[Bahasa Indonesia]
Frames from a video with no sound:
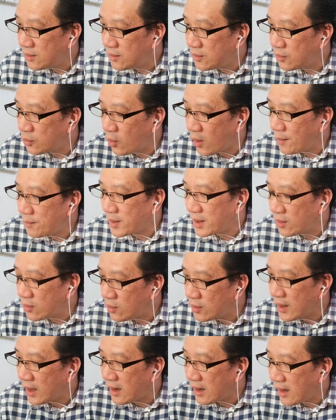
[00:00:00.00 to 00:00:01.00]
dua
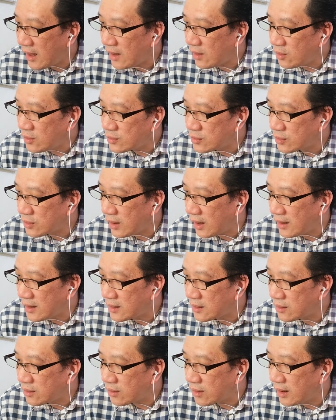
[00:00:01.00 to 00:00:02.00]
minggu yang lalu juga
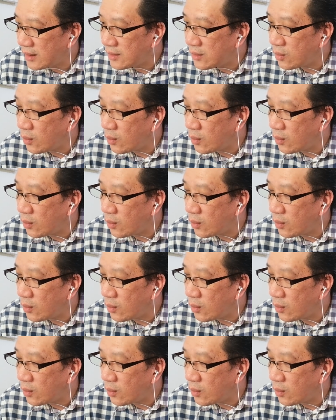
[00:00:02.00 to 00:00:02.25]
itu kan